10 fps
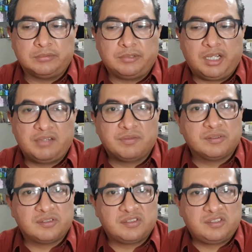un
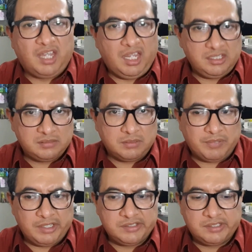iPhone 6 me
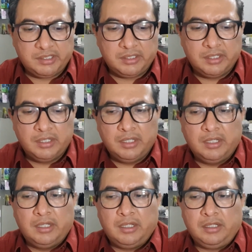parece
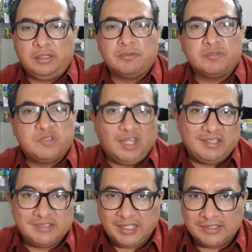y un
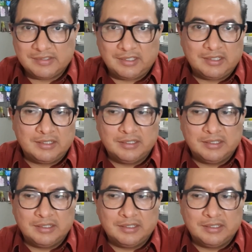6S.